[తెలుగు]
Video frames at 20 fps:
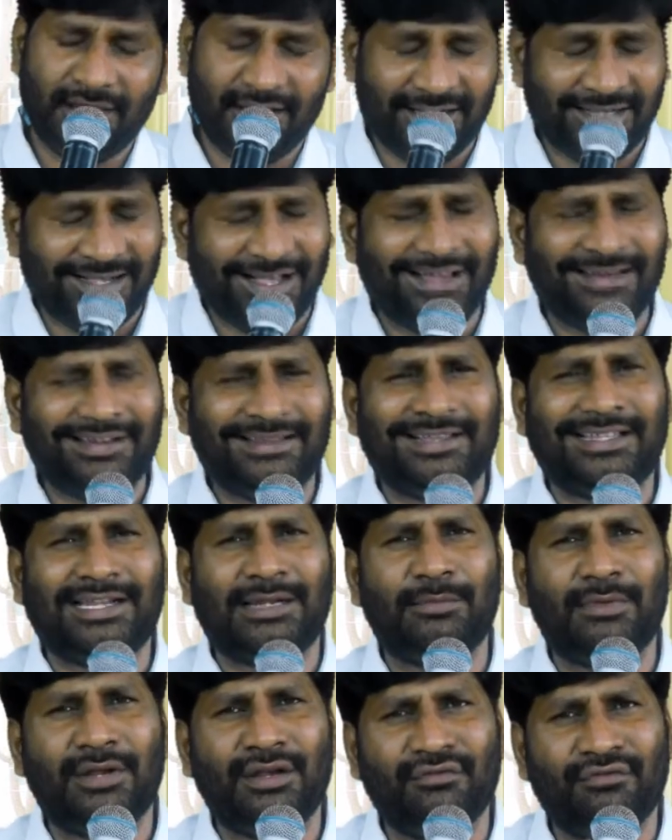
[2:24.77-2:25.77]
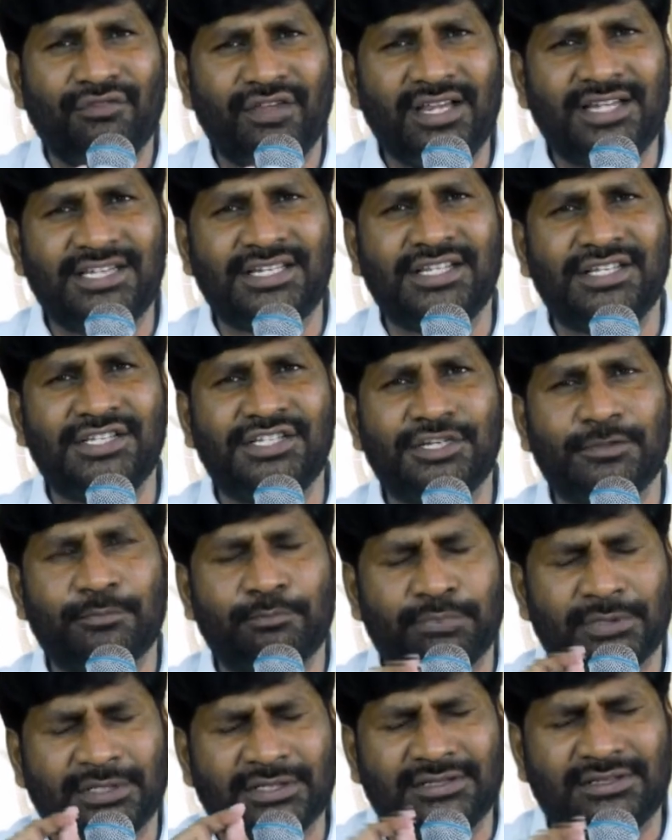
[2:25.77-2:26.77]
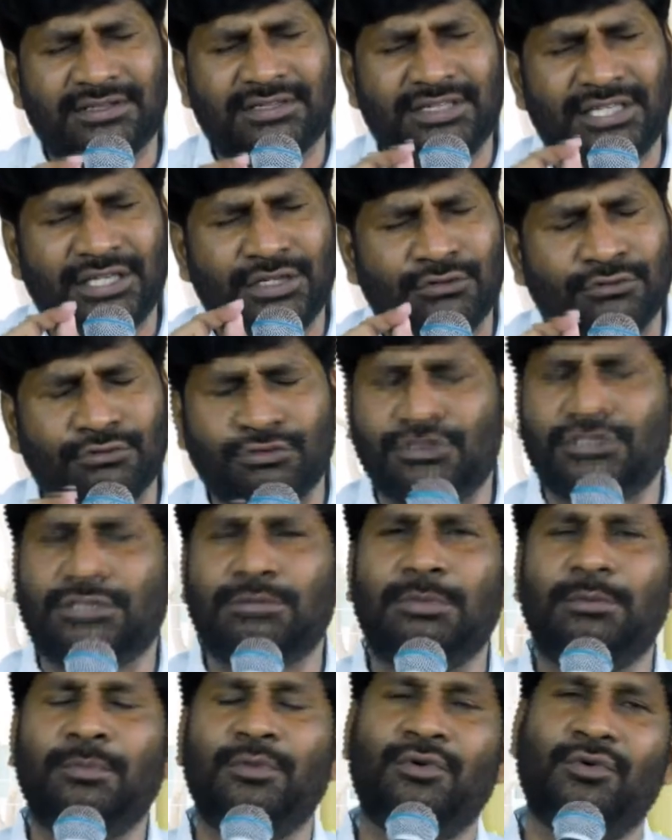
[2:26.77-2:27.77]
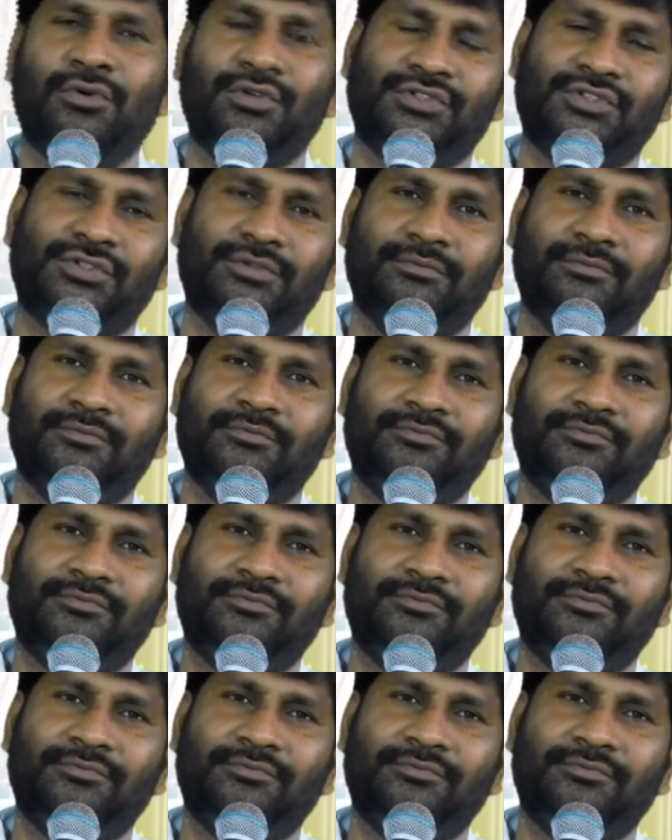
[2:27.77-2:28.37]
ఈ కార్యక్రమాలను వీక్షించే ప్రతి కుటుంబము కోసం